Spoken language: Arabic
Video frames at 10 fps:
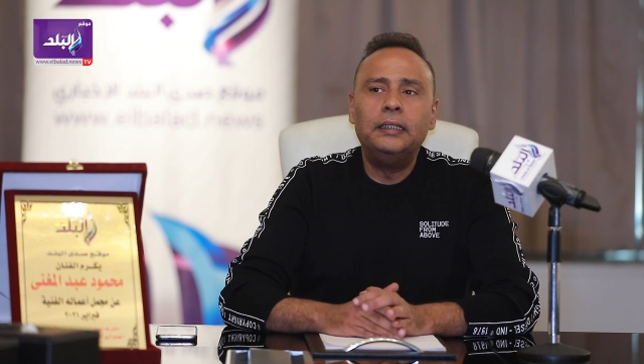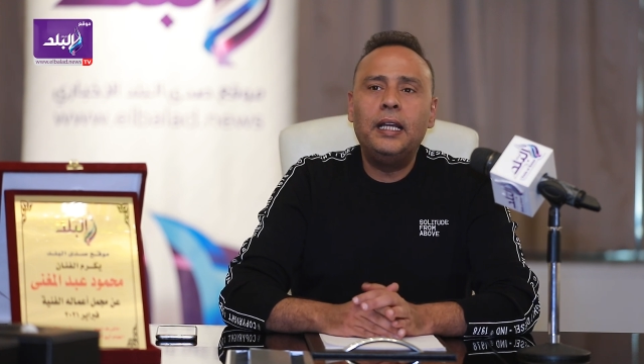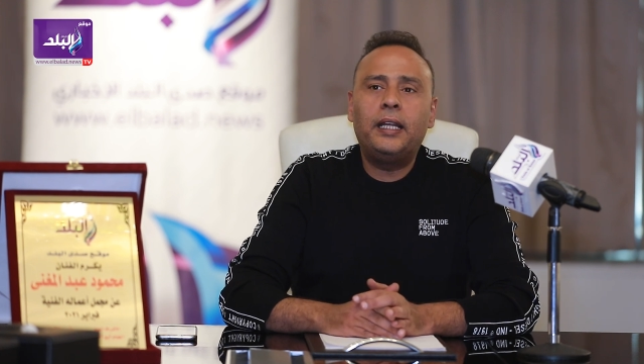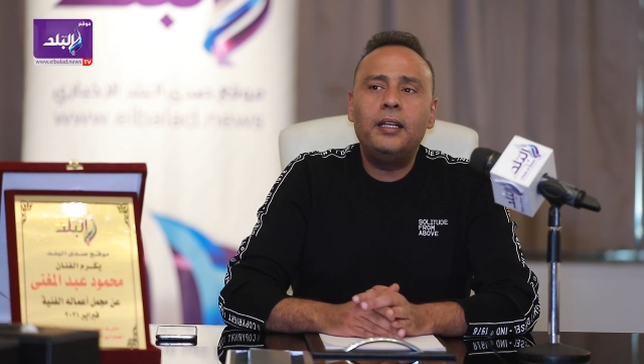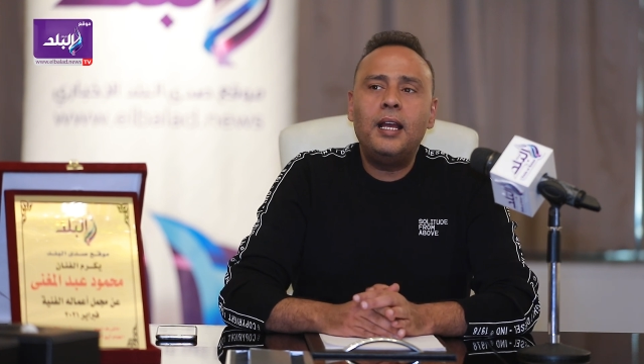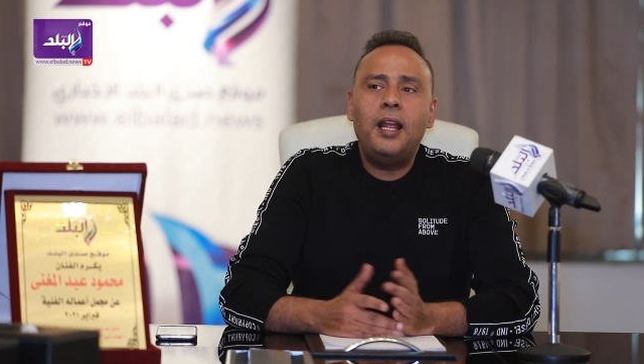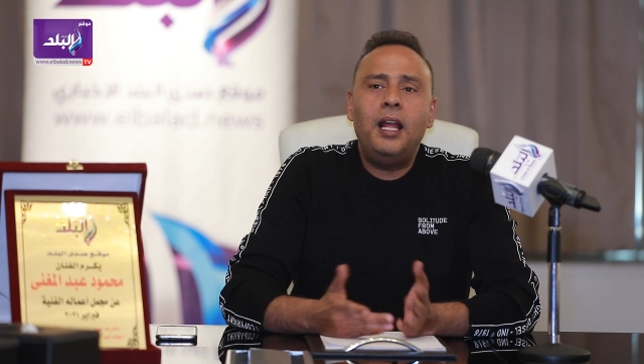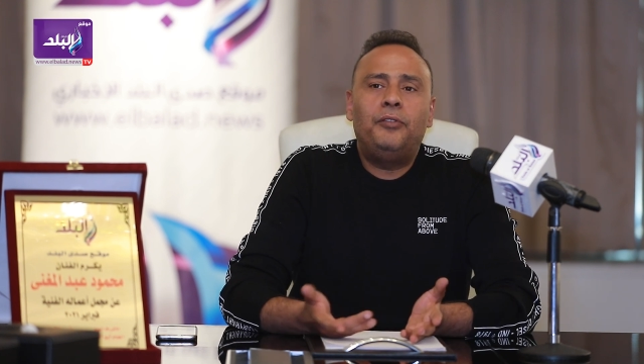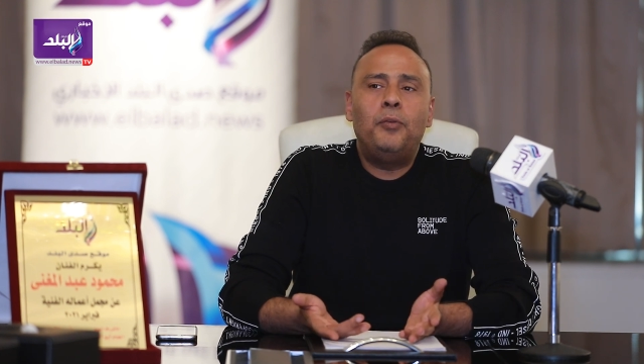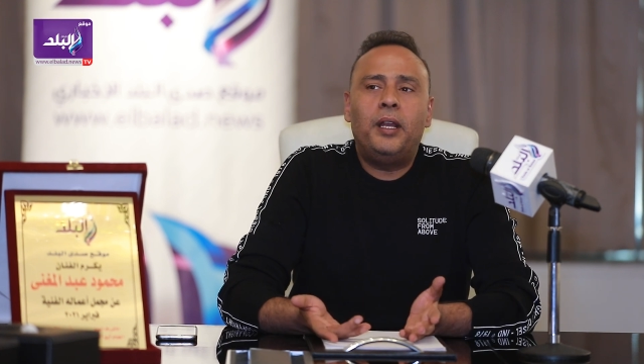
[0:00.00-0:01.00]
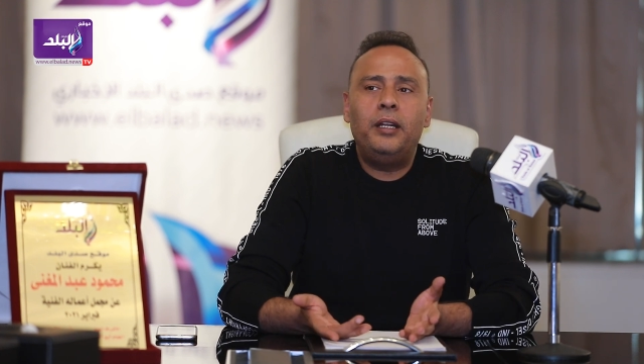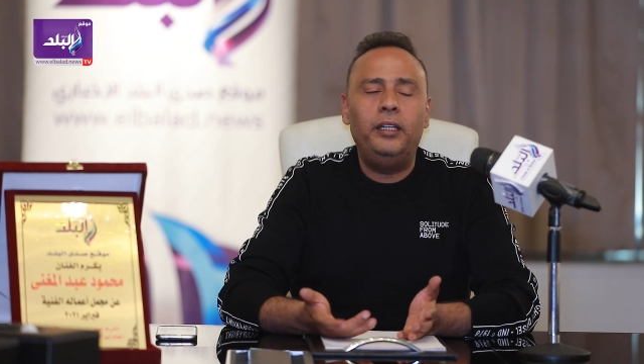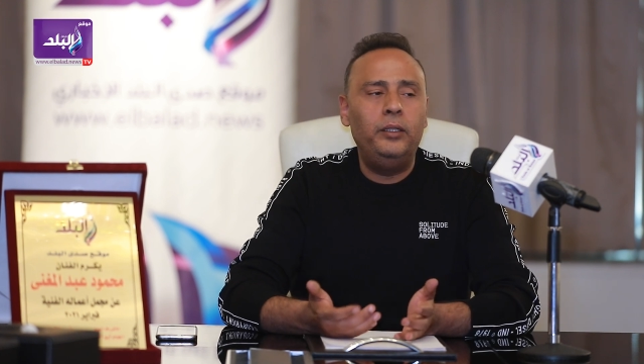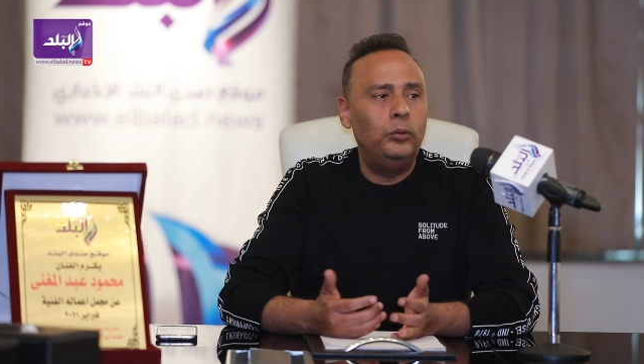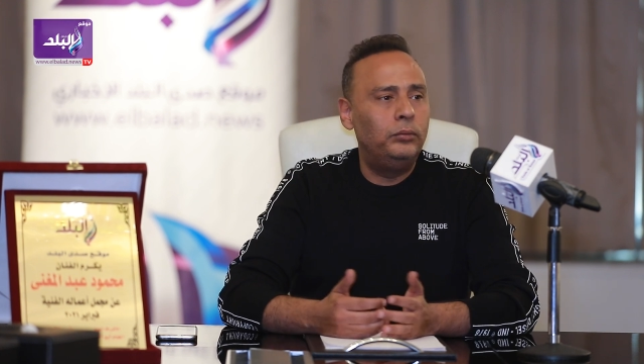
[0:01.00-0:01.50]
لكن انا قاعد في مكان
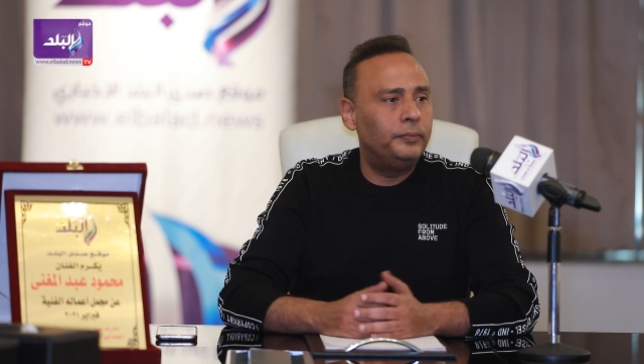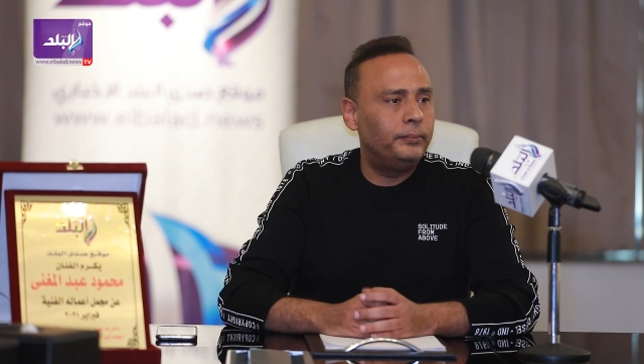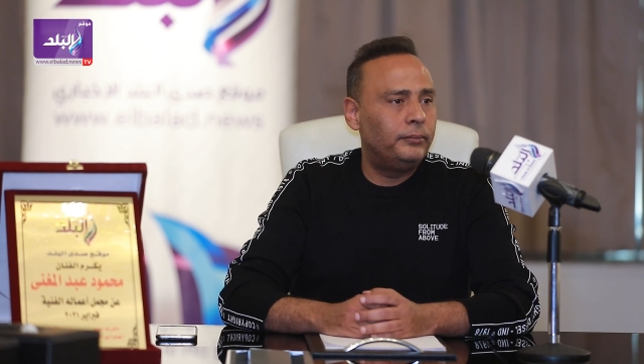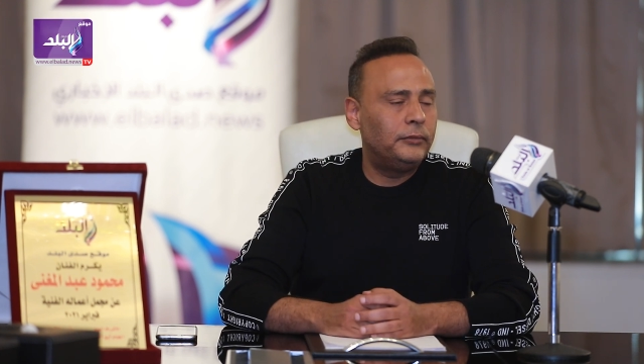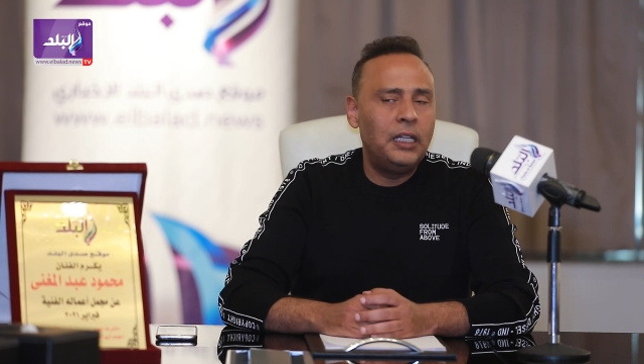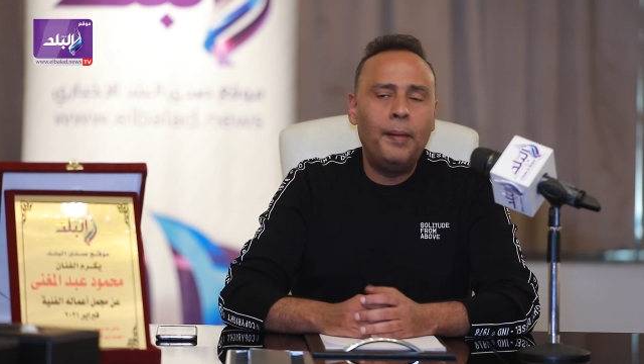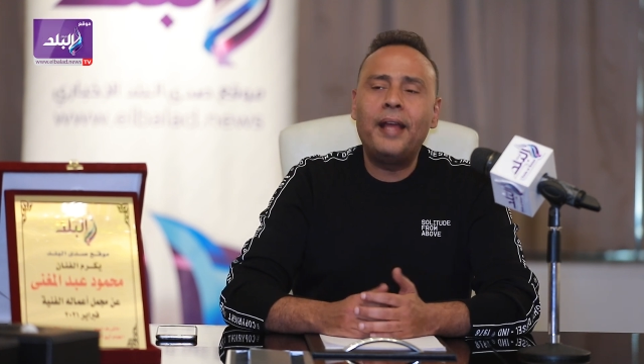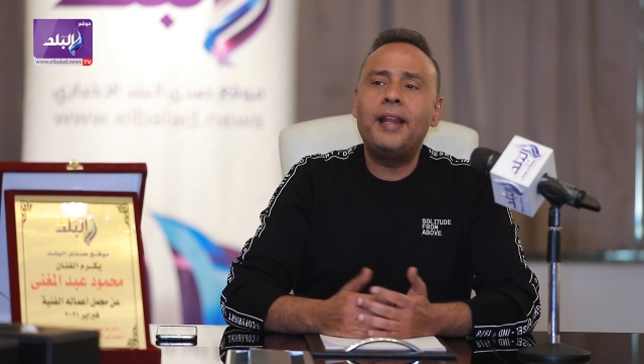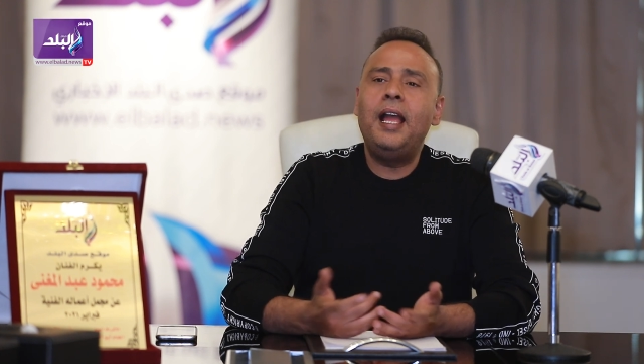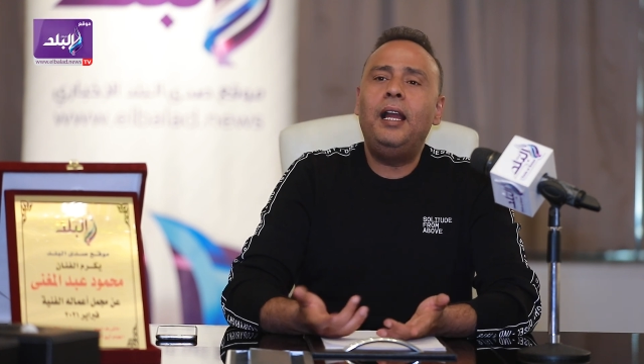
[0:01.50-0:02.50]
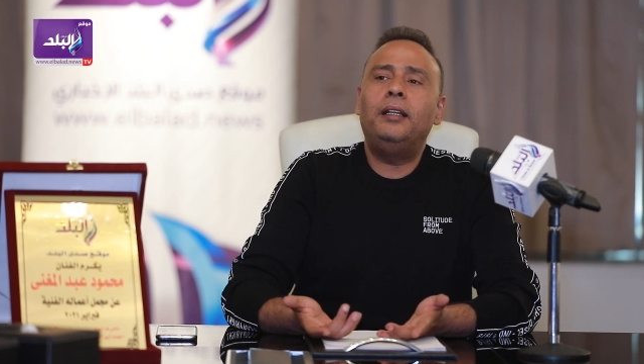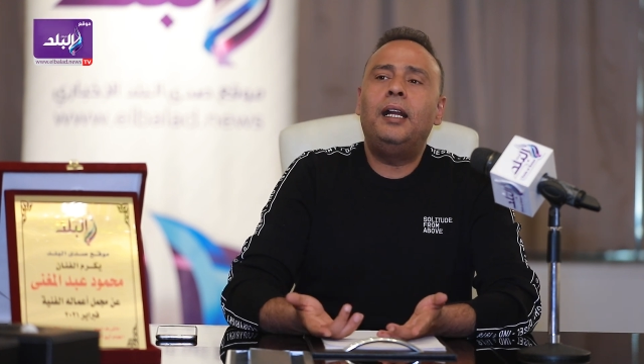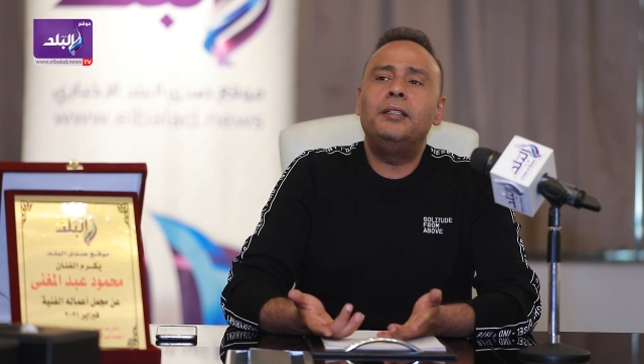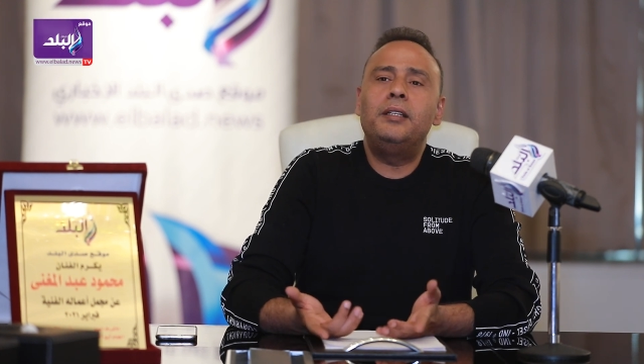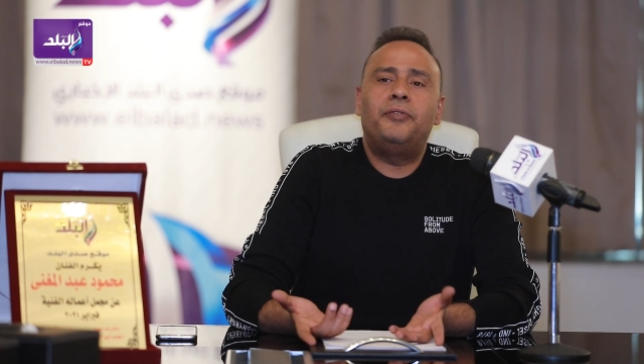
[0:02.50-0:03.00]
حلو انا قاعد
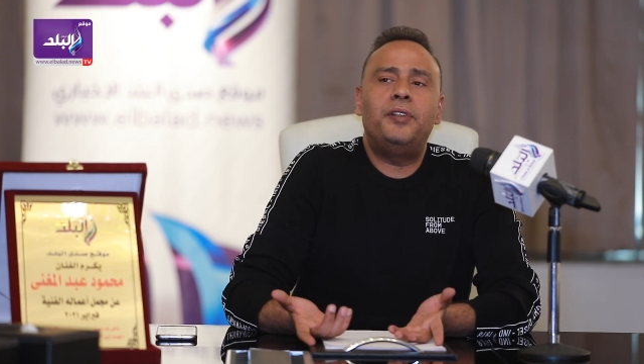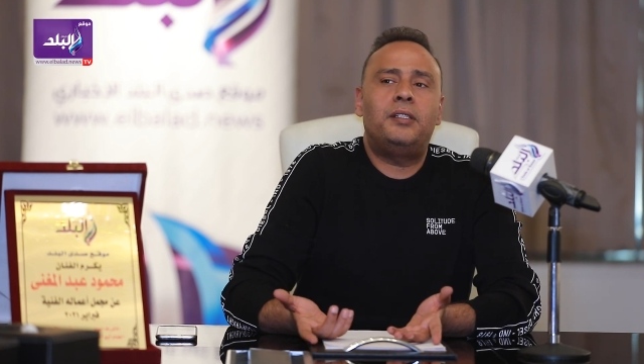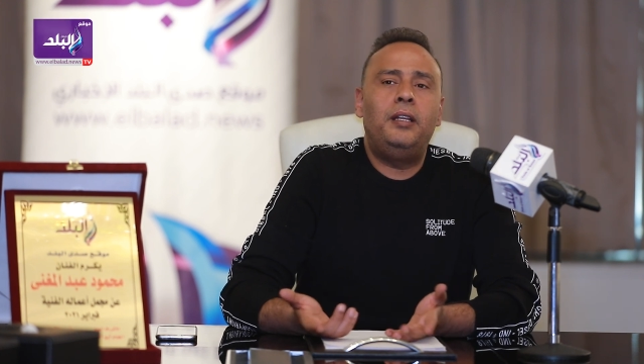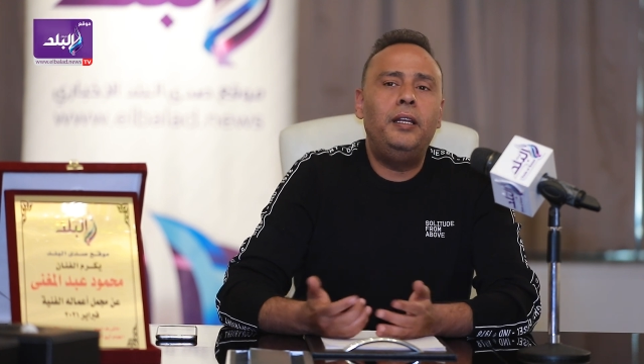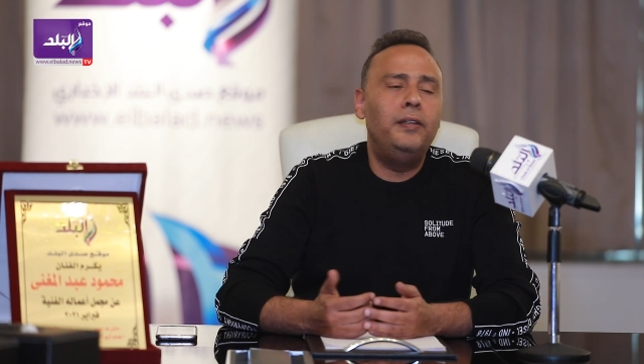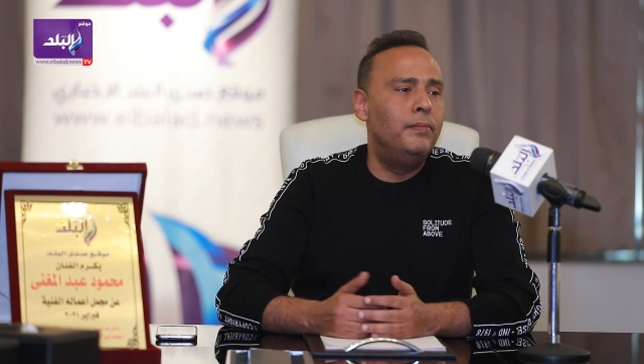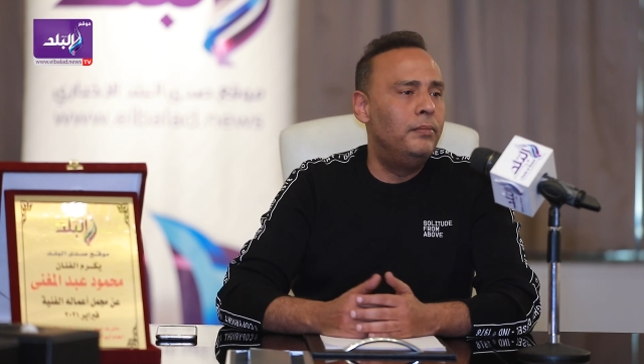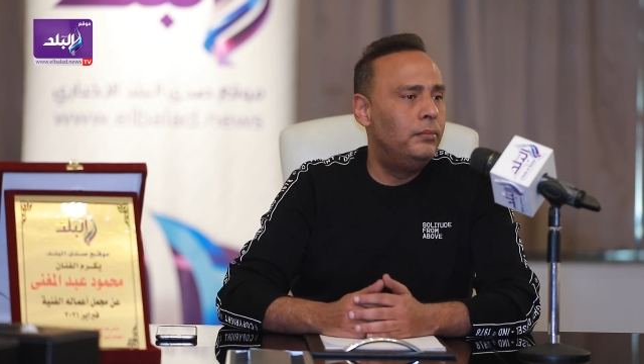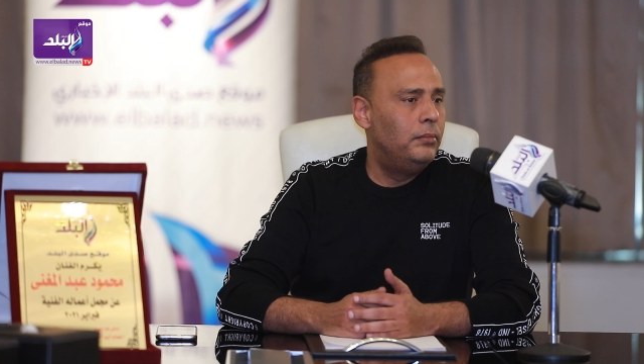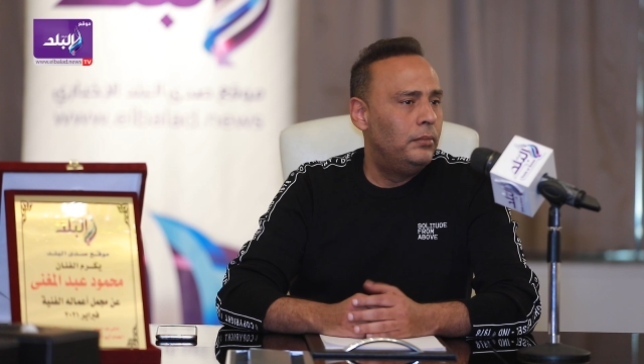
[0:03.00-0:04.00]
عند نفيسه العلم